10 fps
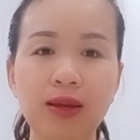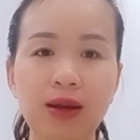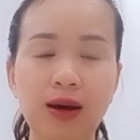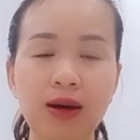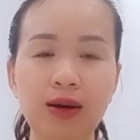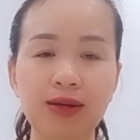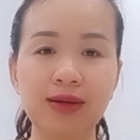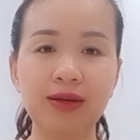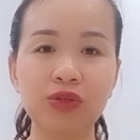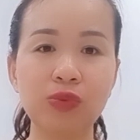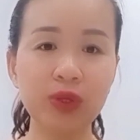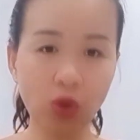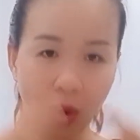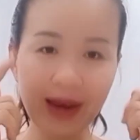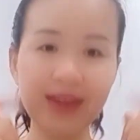đó rồi mình
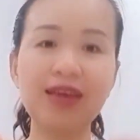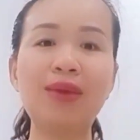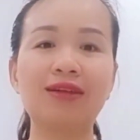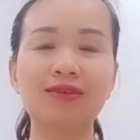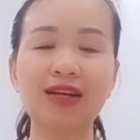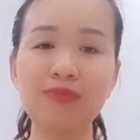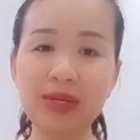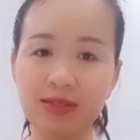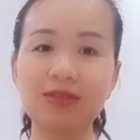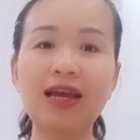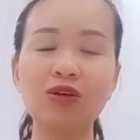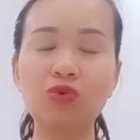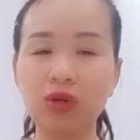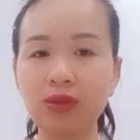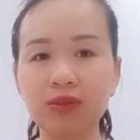thoa lên cái mặt để mình sát
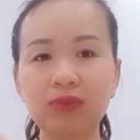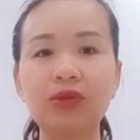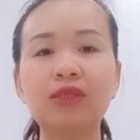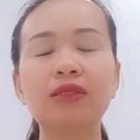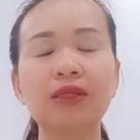khuẩn rồi